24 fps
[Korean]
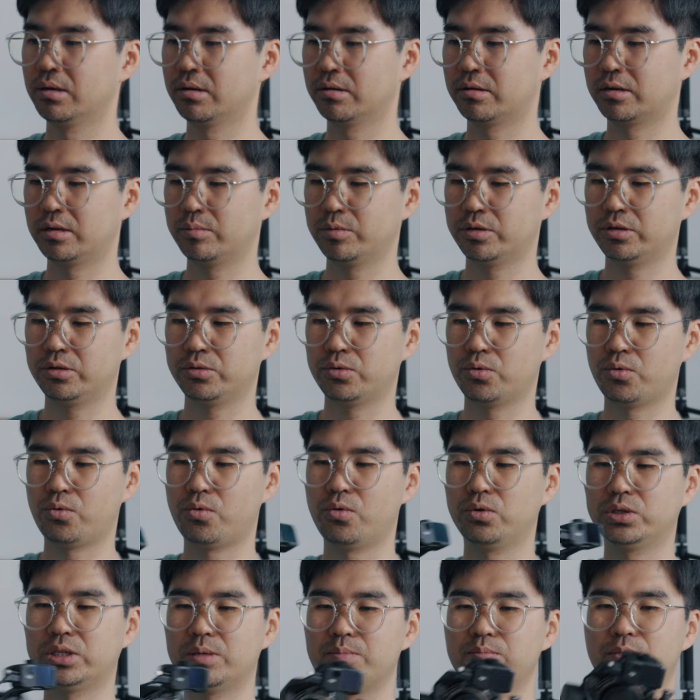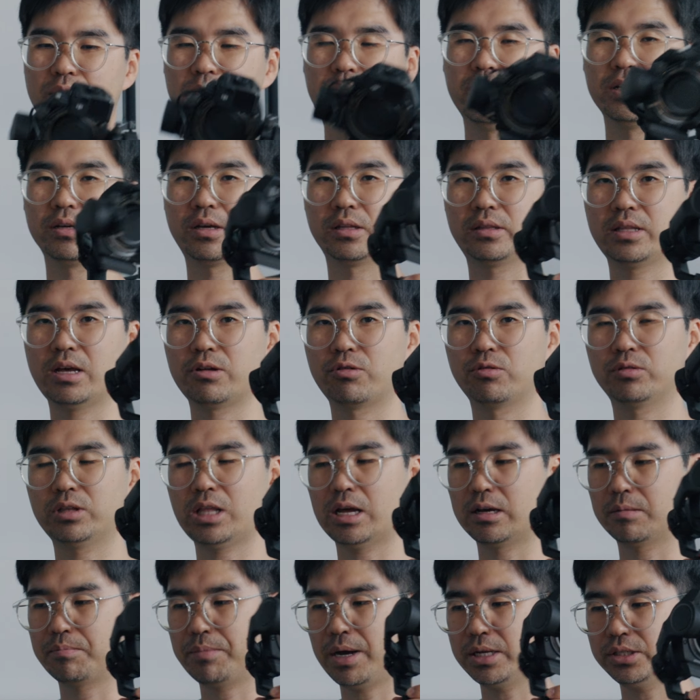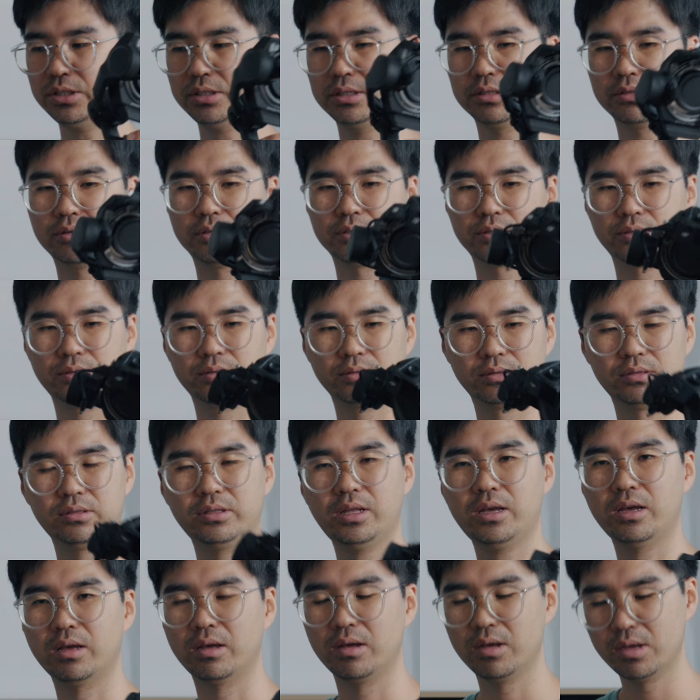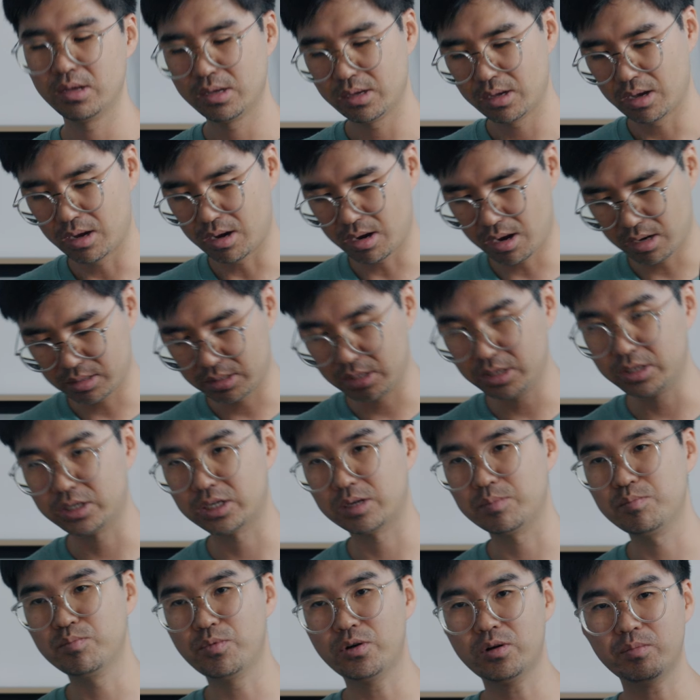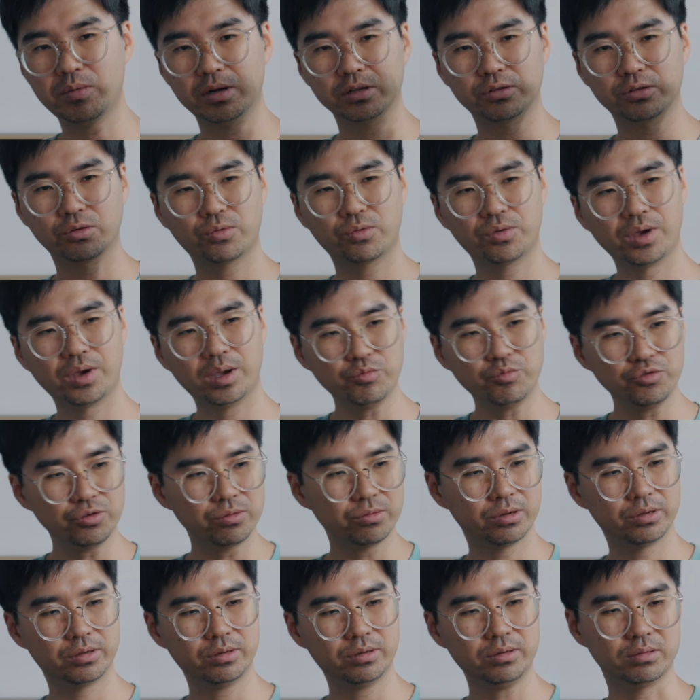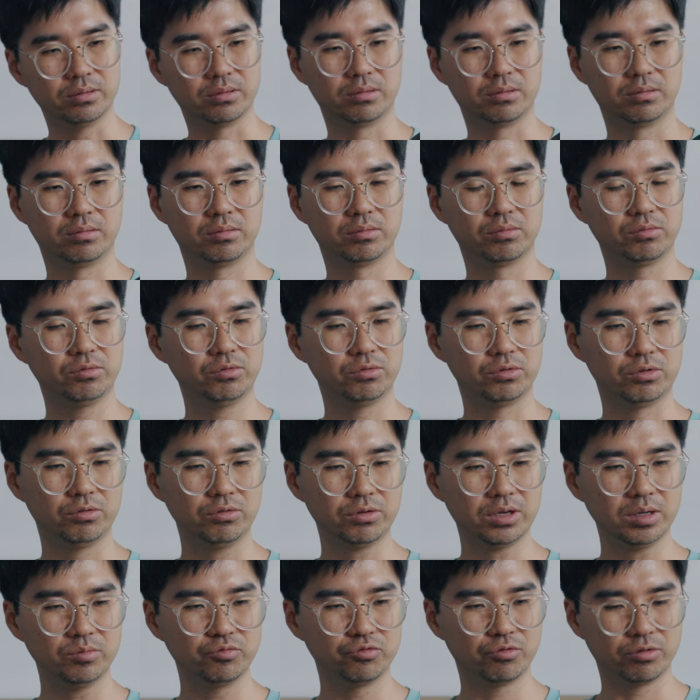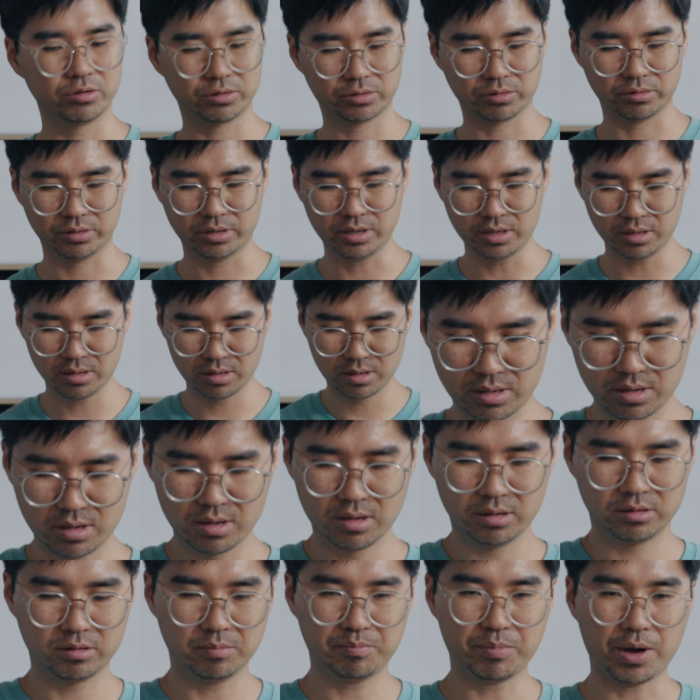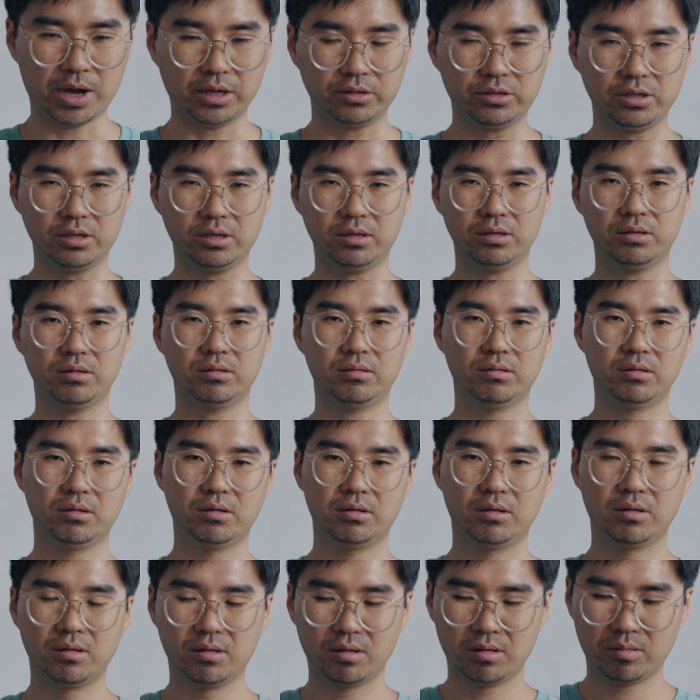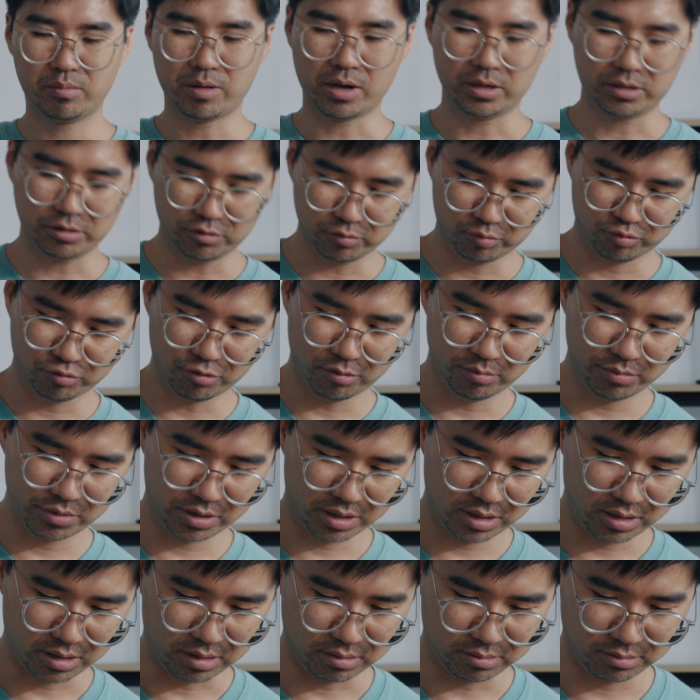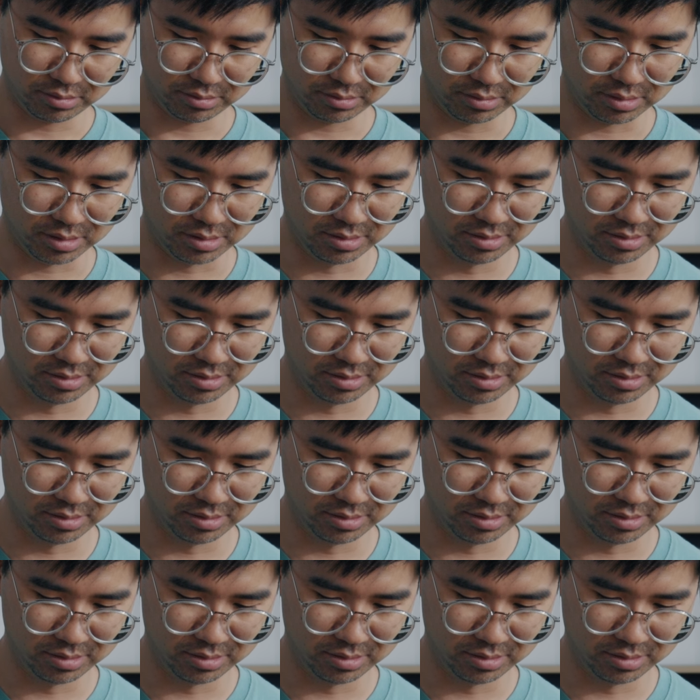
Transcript: 그러면은 요거 짐벌만 이렇게 따로 딱 빠지는 거죠. 근데 아 이 짐벌만 해도 꽤 무거워요. 이거 이렇게 무거웠었나? 바디 바디도 무겁네. 어.